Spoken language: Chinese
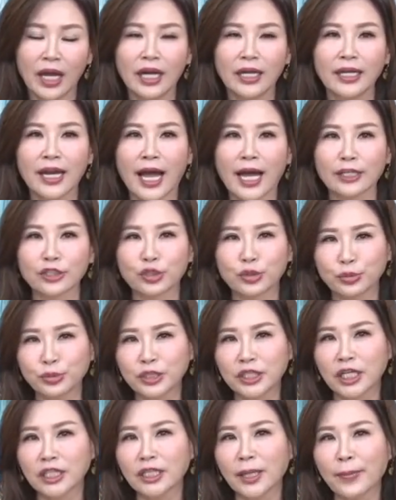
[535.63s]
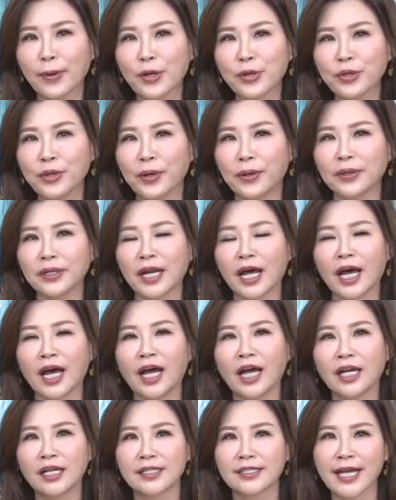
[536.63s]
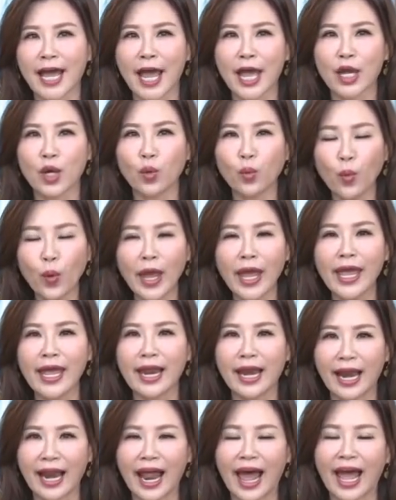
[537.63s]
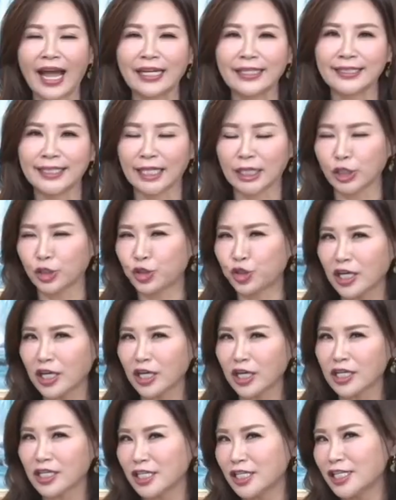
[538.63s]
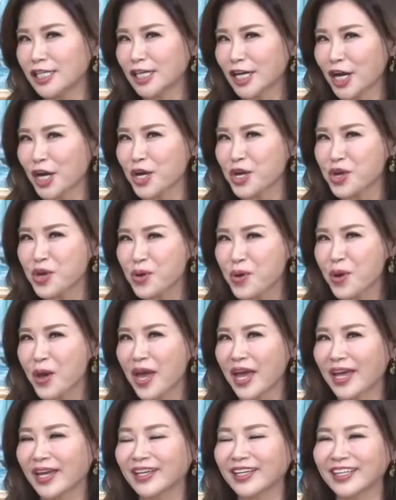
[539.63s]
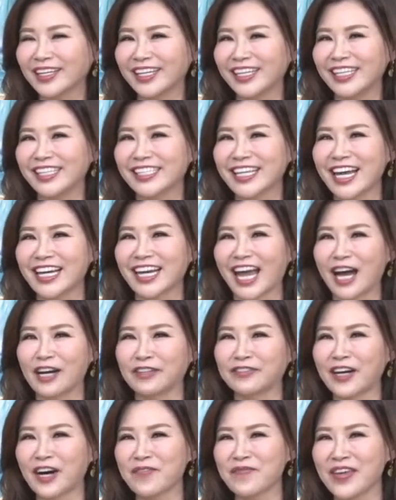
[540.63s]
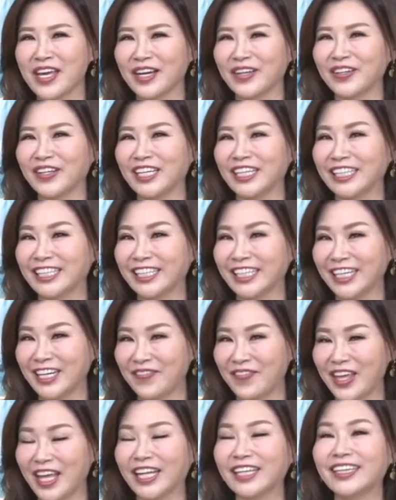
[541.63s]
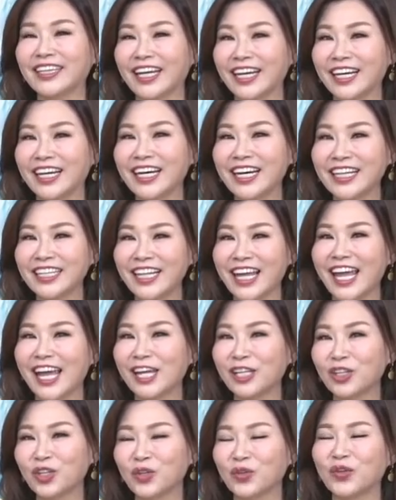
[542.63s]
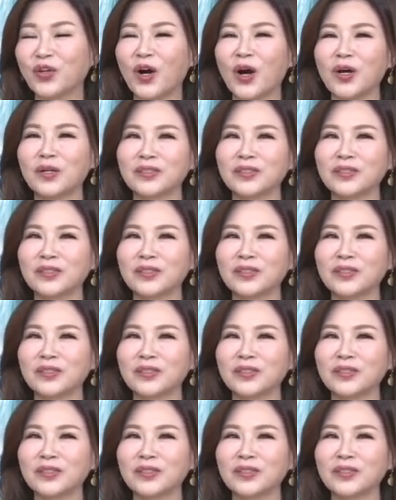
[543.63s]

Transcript: 那属蛇的朋友呢，在未来的这一个月，你在哪方面会特别得天独厚